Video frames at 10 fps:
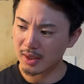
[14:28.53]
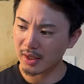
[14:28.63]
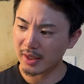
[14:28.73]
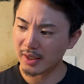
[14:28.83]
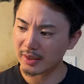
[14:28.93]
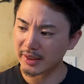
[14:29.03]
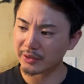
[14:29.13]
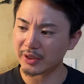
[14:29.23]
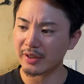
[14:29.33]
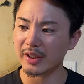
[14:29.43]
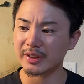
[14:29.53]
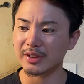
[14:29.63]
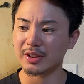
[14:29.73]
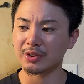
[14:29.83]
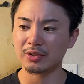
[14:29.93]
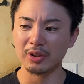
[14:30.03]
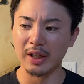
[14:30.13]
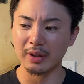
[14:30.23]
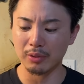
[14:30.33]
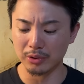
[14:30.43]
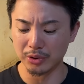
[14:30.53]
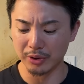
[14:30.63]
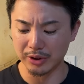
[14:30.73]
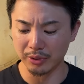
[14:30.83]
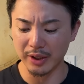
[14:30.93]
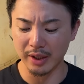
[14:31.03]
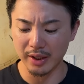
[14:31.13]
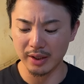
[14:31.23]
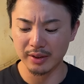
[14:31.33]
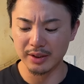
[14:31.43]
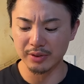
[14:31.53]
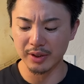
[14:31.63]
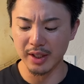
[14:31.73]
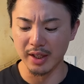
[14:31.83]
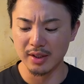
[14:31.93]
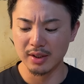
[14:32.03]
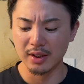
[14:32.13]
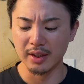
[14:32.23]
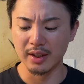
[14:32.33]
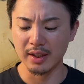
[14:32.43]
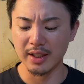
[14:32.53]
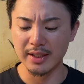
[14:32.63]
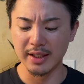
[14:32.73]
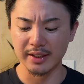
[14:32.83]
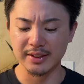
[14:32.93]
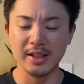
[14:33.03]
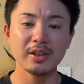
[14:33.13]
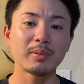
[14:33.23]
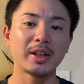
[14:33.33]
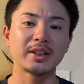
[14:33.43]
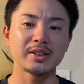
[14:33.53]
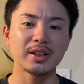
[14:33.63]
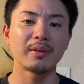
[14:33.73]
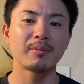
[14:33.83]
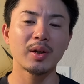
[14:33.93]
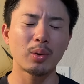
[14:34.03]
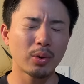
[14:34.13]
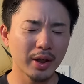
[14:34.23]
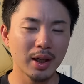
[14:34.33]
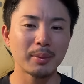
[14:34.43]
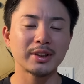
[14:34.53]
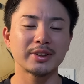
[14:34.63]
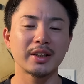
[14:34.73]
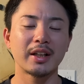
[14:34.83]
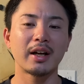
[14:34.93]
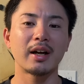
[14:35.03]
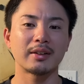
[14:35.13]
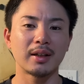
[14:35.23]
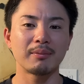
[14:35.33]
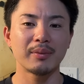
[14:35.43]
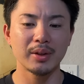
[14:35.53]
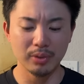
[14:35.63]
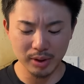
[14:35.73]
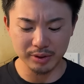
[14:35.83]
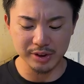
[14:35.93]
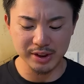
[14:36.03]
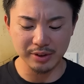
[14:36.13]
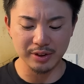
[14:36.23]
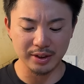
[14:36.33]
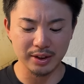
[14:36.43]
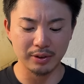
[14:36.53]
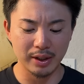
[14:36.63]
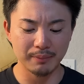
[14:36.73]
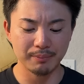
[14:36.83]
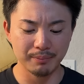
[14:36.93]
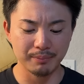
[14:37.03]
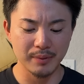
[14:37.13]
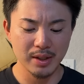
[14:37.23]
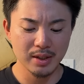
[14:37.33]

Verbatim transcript: えー、佐藤輝明選手をちょっとね、こう、送球それたんかな。で、それで、えー、ランナーが三塁まで行ったんですね。で、これがめちゃくちゃでかかった。で、ノーアウト一三塁になったのが。うん。